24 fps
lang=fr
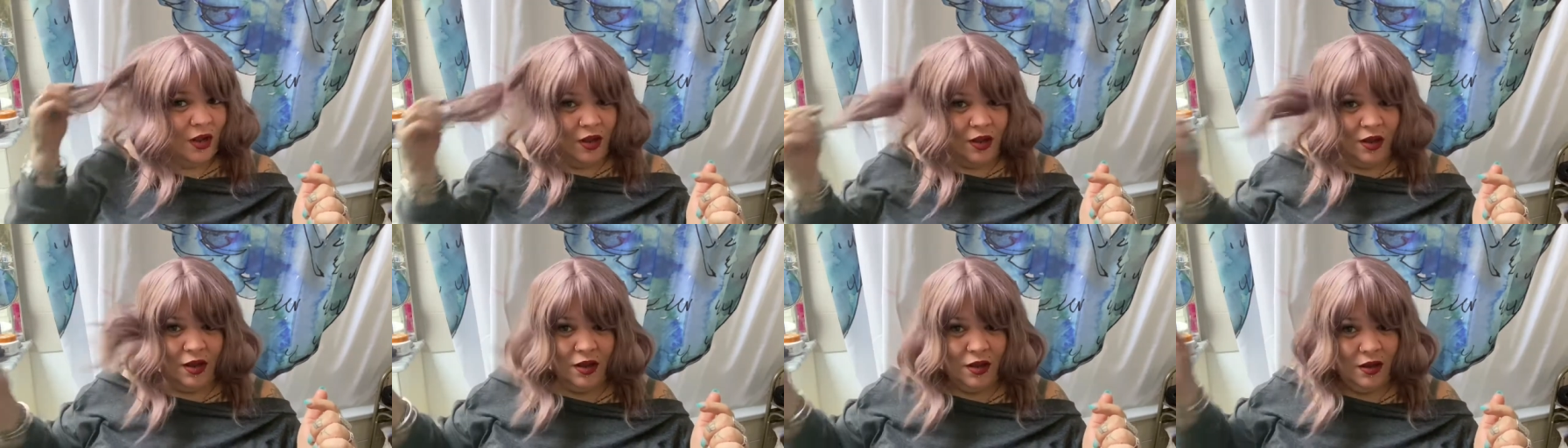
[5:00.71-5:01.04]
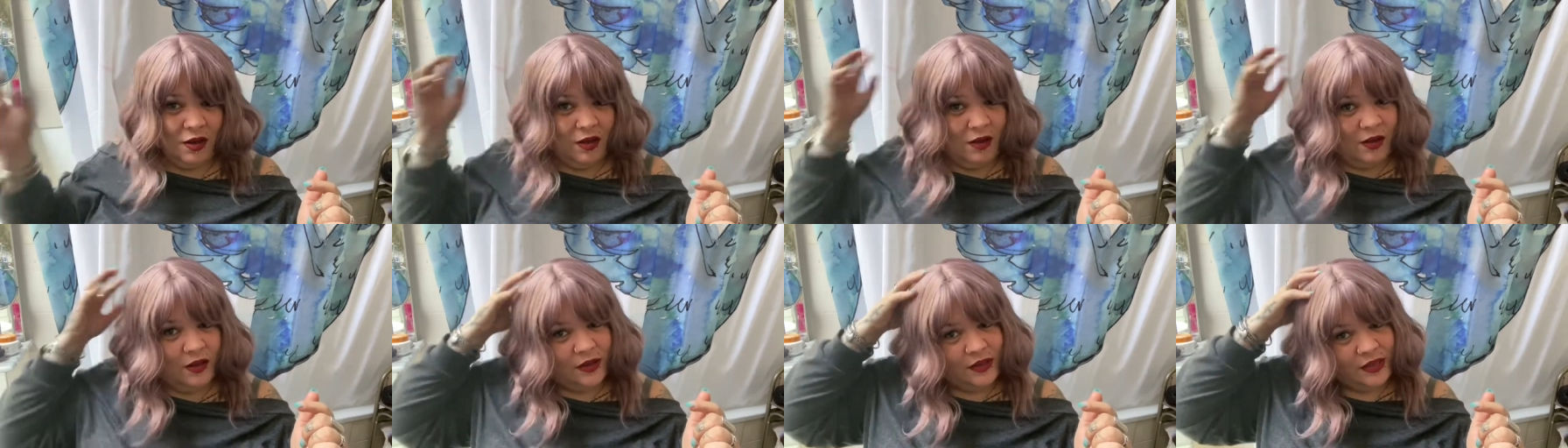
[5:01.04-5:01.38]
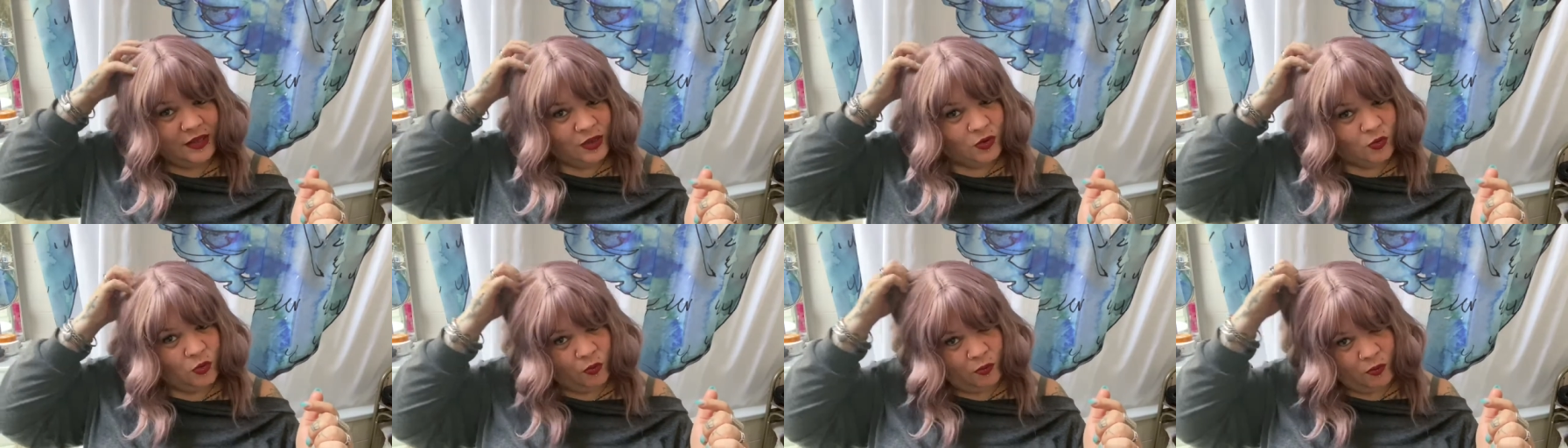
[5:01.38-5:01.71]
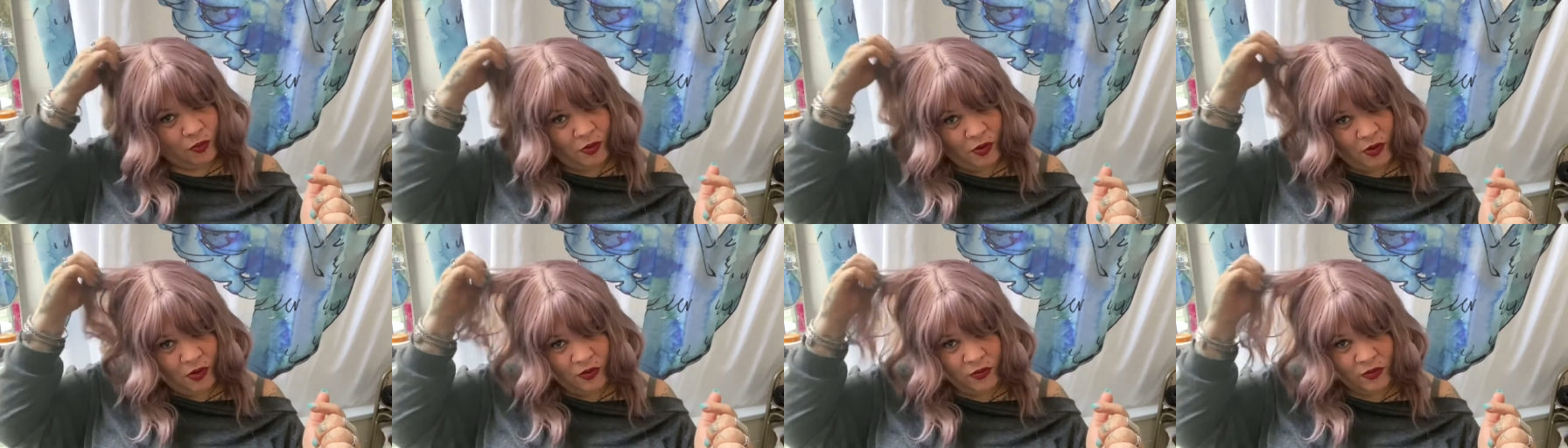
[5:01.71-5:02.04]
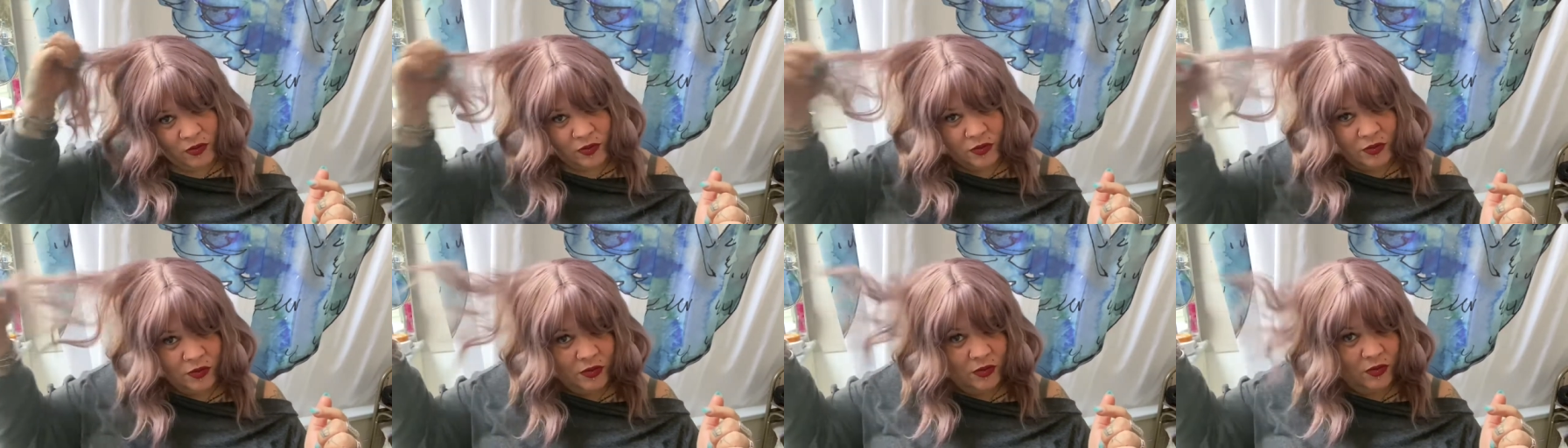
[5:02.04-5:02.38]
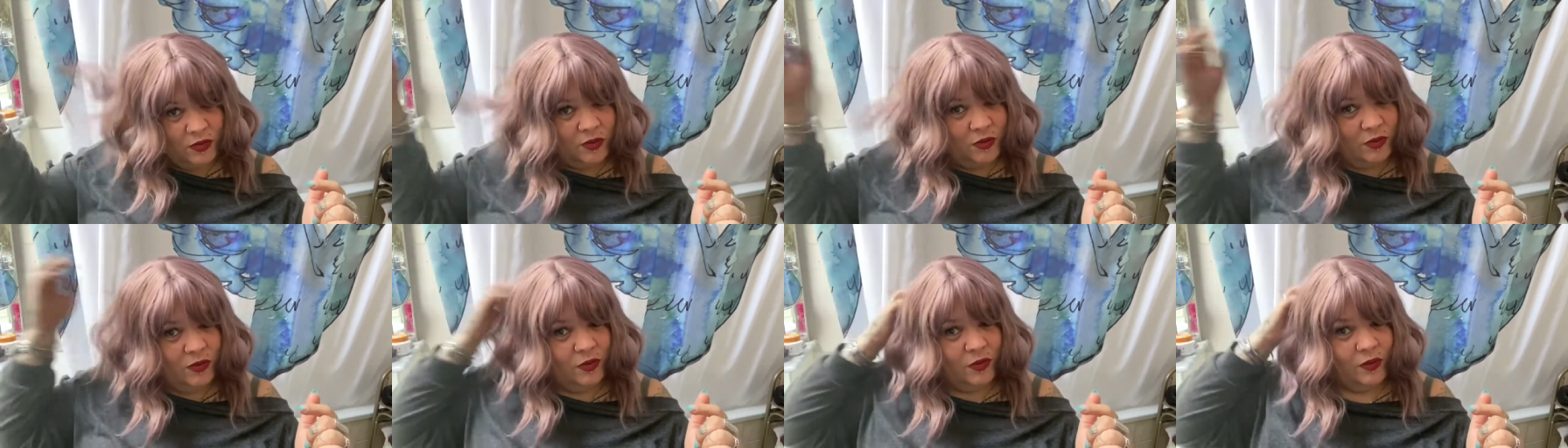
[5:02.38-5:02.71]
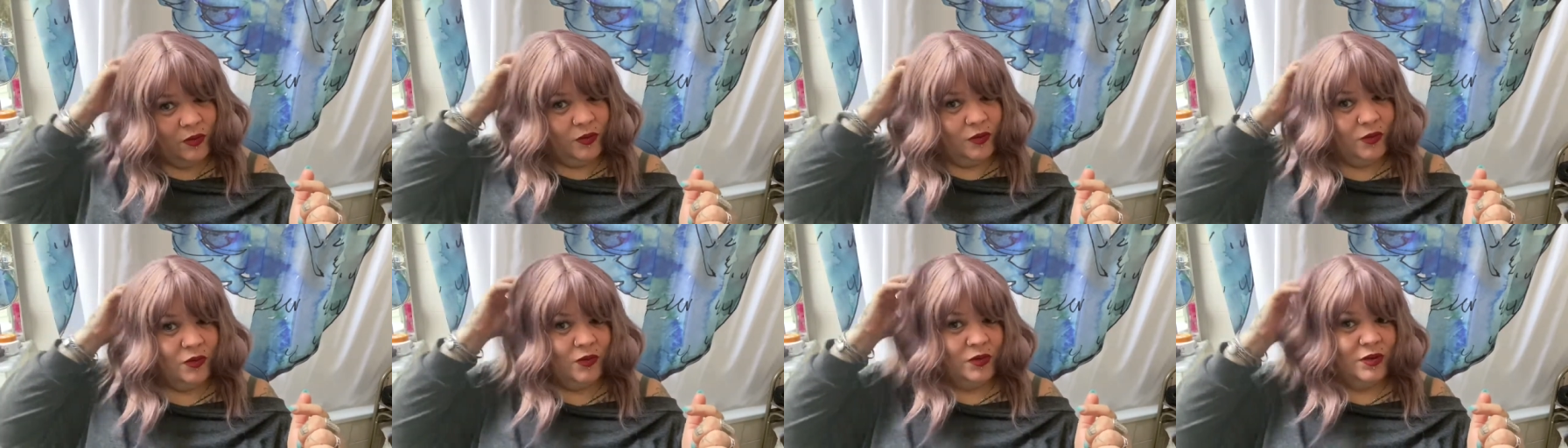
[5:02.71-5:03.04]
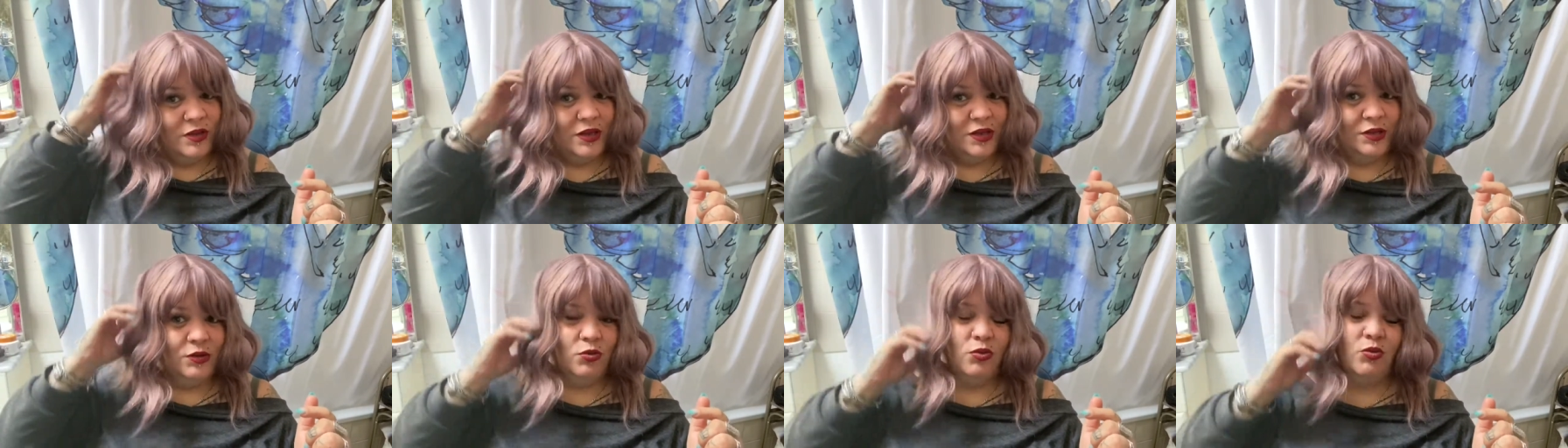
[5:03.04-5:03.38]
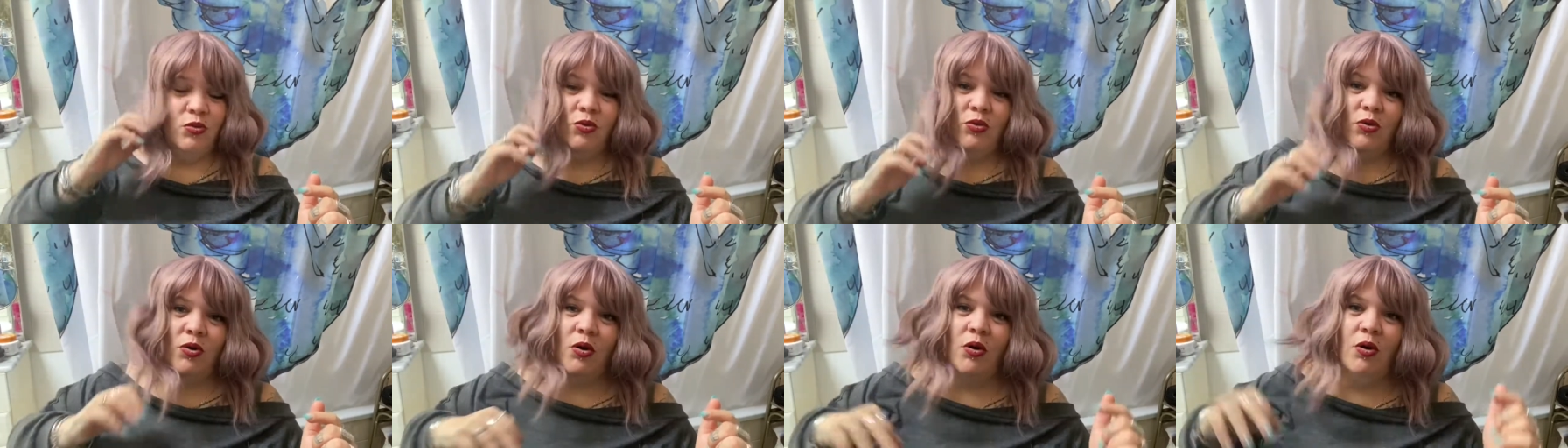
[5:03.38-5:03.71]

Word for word: euh, dès qu'on prend euh, des trucs